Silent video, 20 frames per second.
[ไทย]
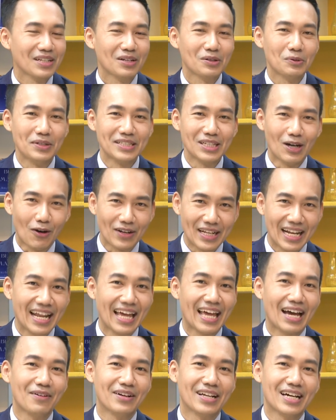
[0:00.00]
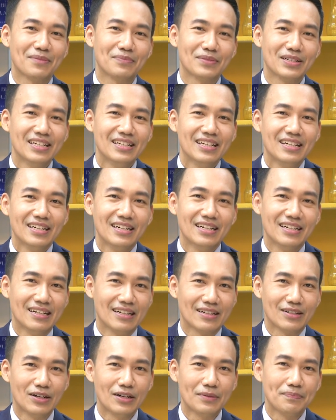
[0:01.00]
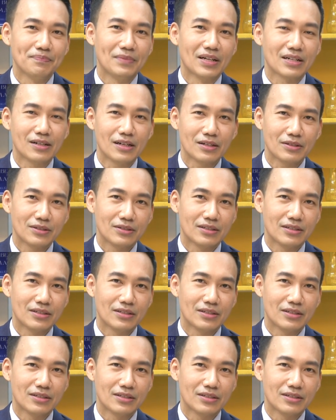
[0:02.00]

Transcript: ควรจะออกได้แล้วนะครับก็แล้วก็